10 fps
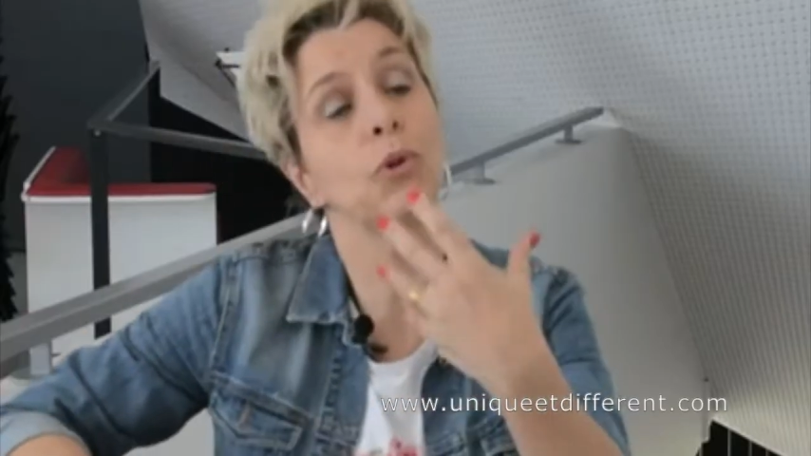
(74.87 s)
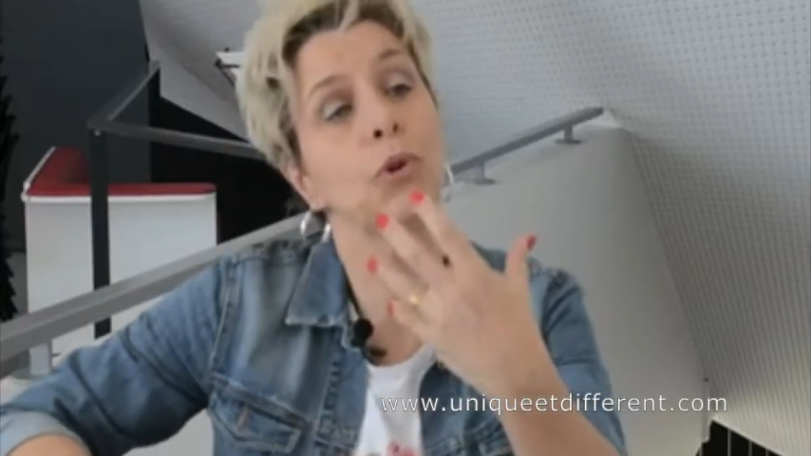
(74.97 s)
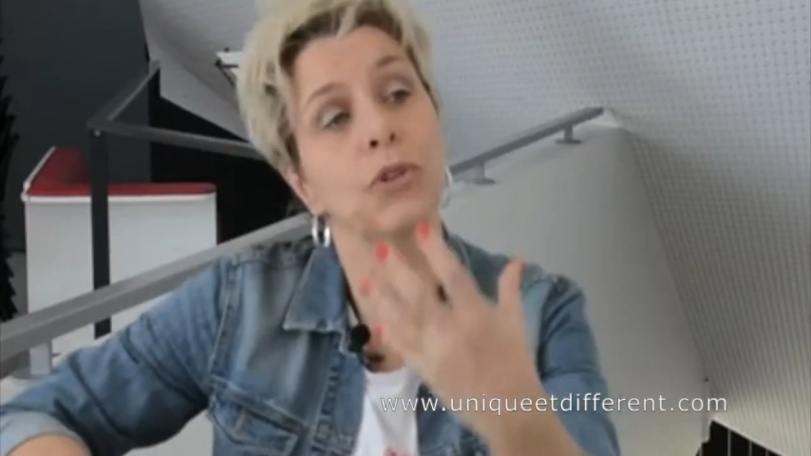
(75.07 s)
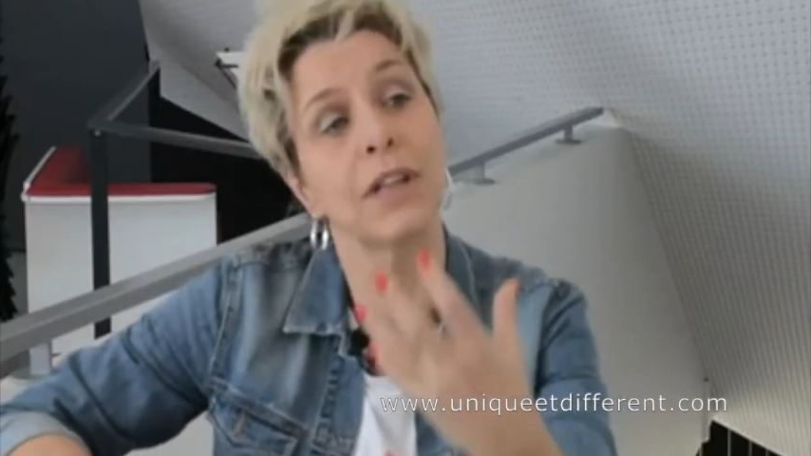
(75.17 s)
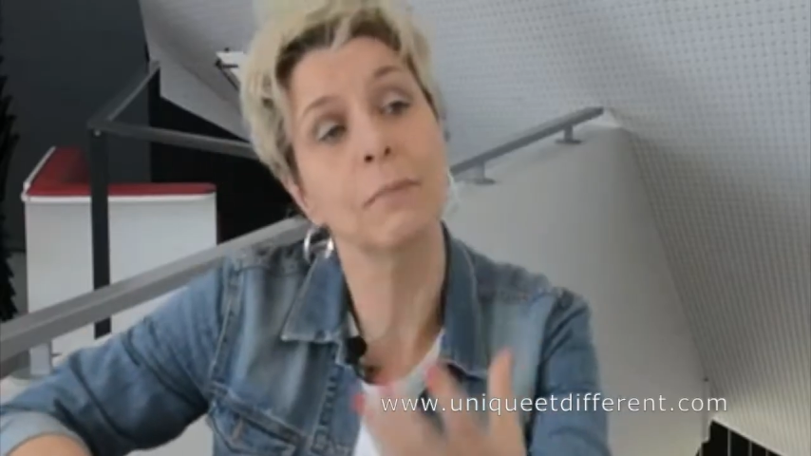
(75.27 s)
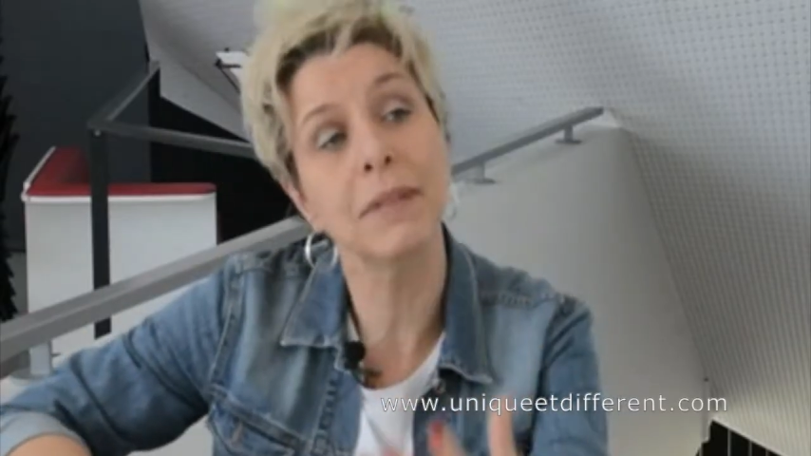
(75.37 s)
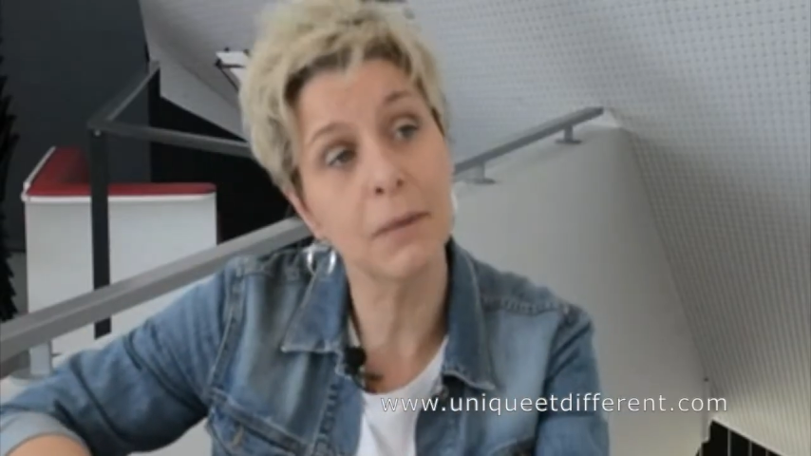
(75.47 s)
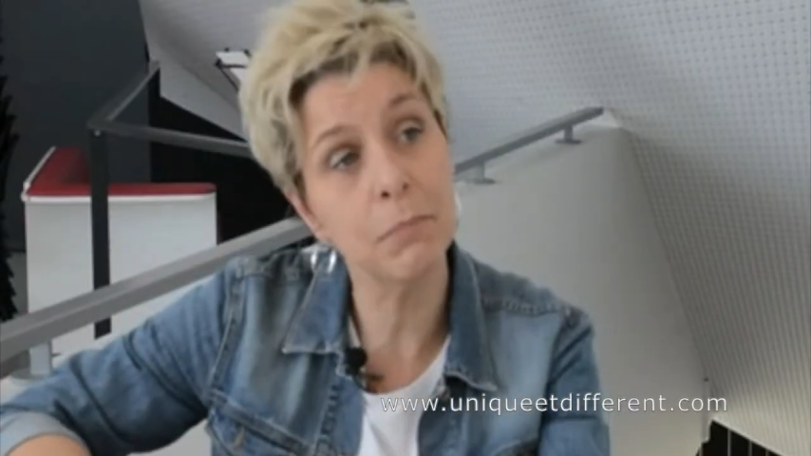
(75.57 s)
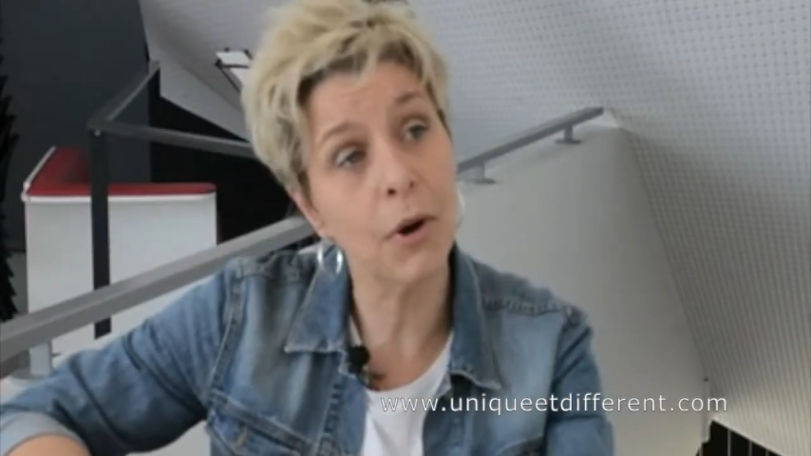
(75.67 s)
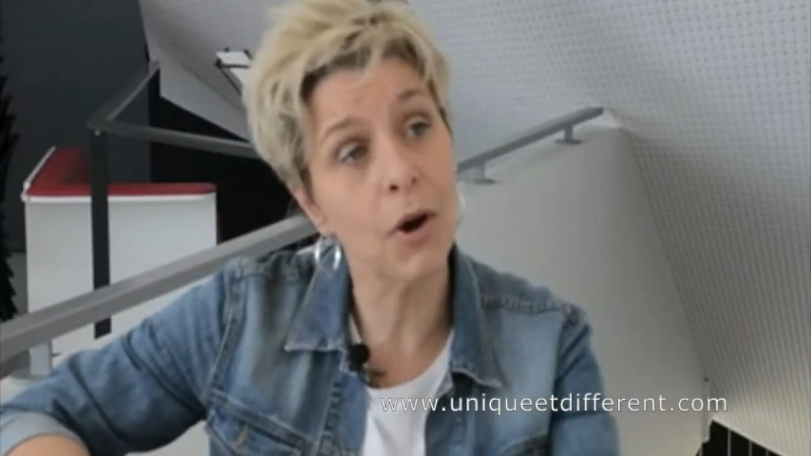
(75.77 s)
entame des
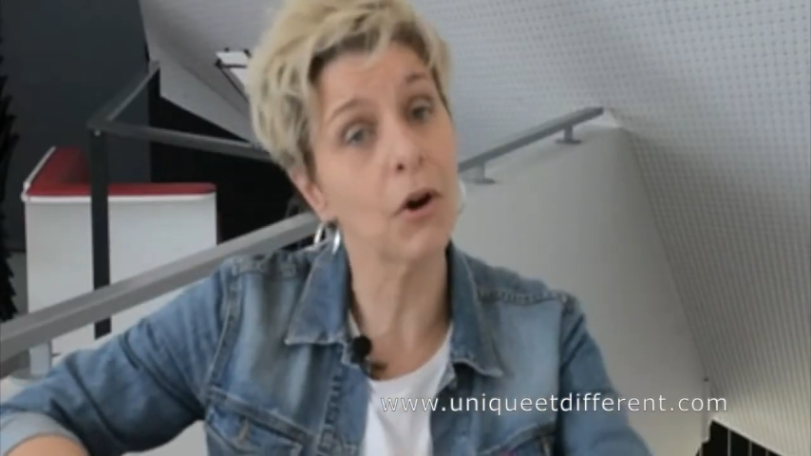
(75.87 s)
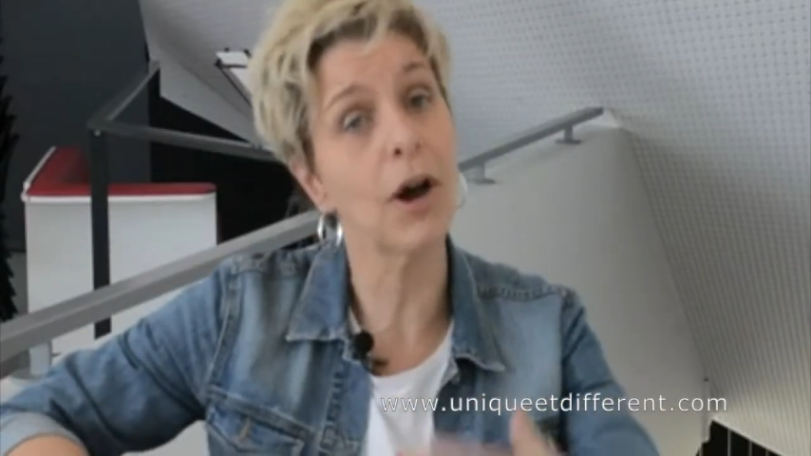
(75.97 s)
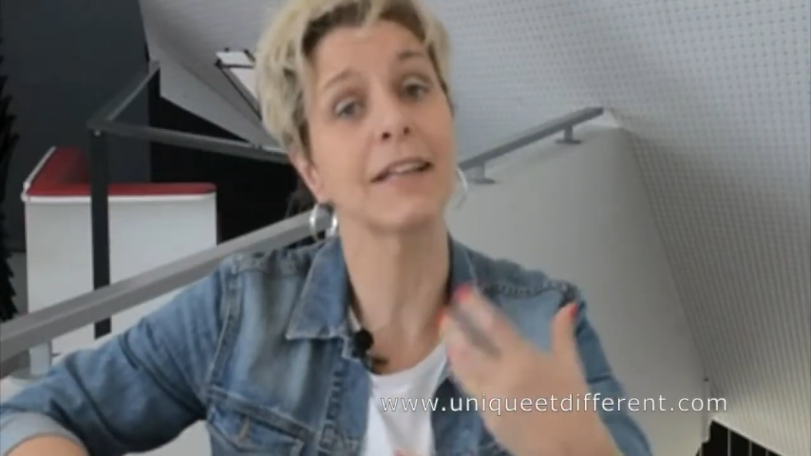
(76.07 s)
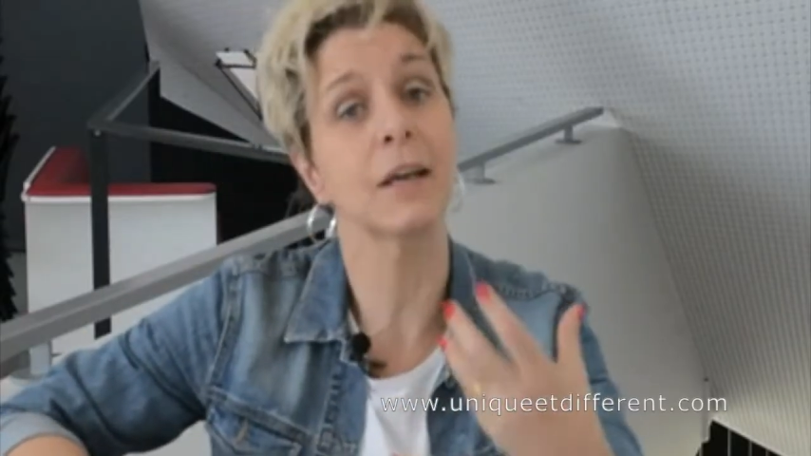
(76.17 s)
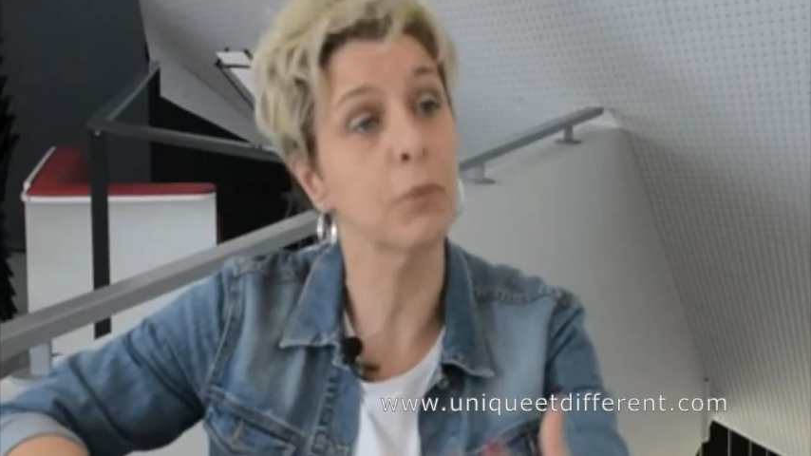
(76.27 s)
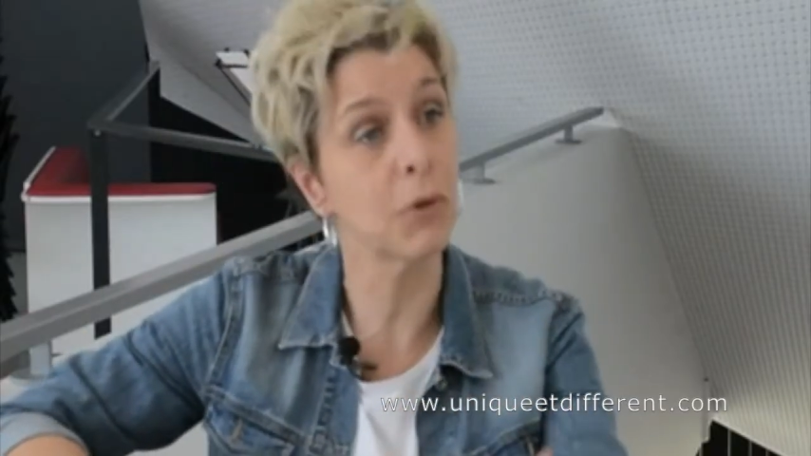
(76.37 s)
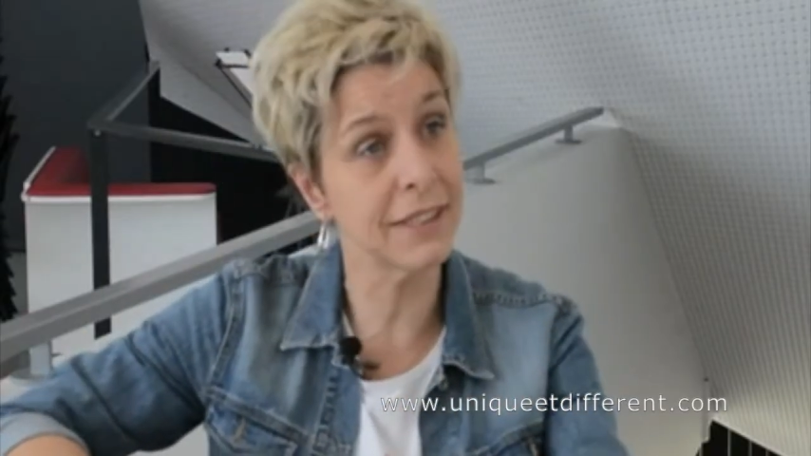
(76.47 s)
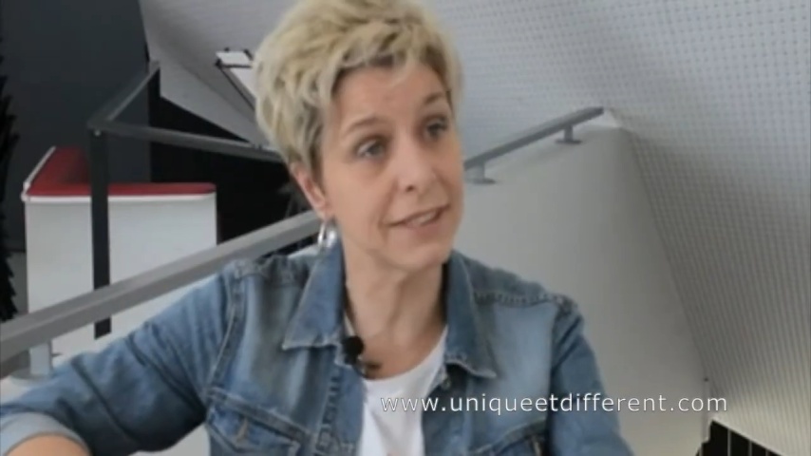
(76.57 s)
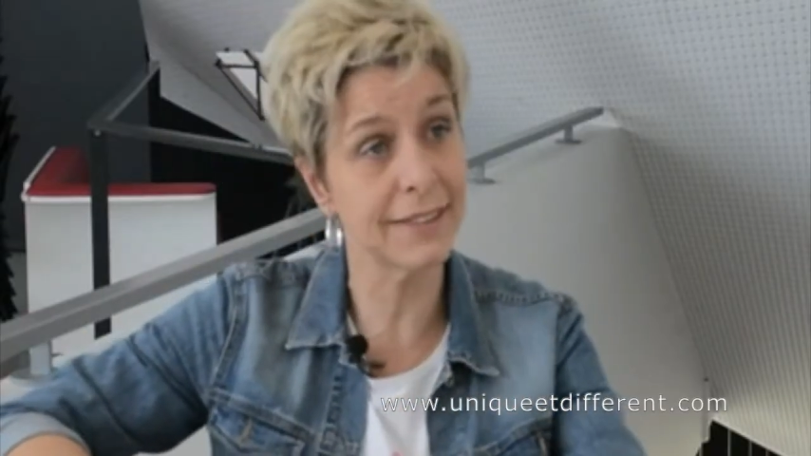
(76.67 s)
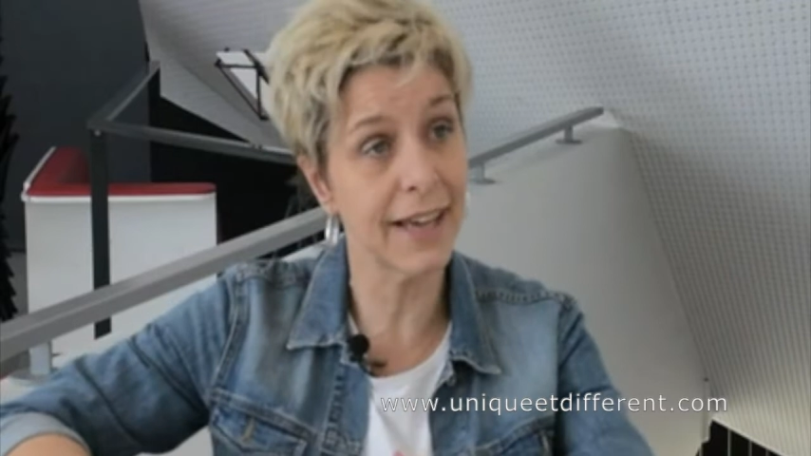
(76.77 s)
peurs, un
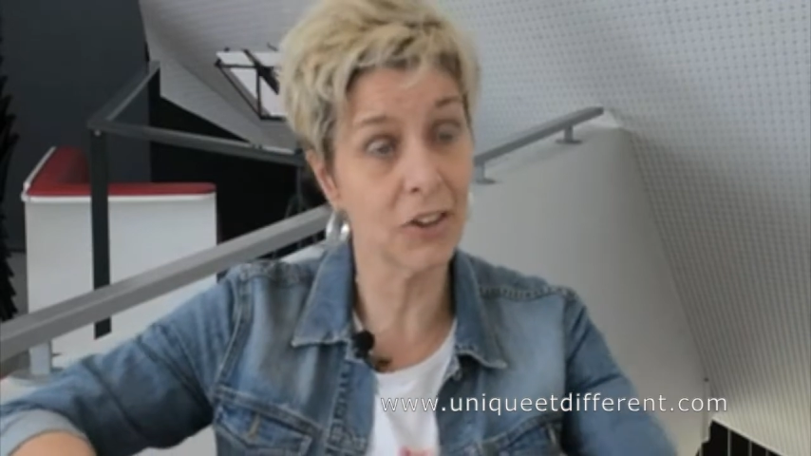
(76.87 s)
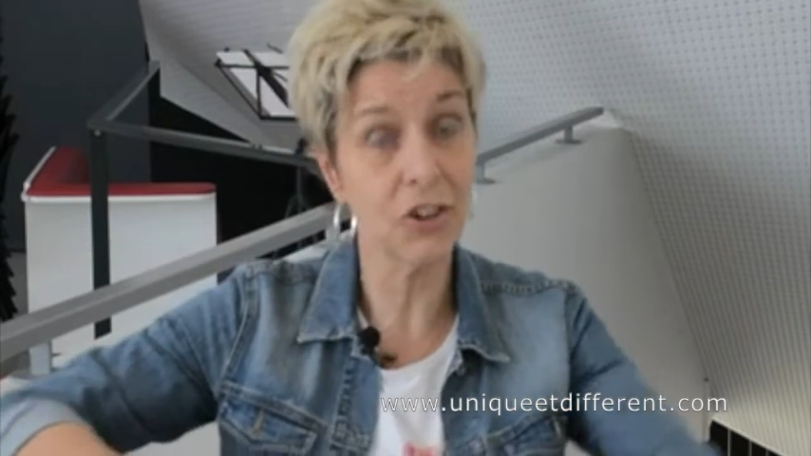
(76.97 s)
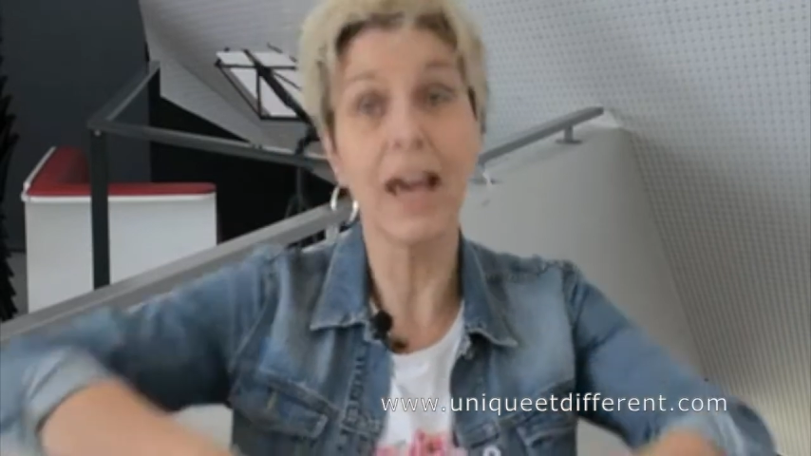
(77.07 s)
apprentissage,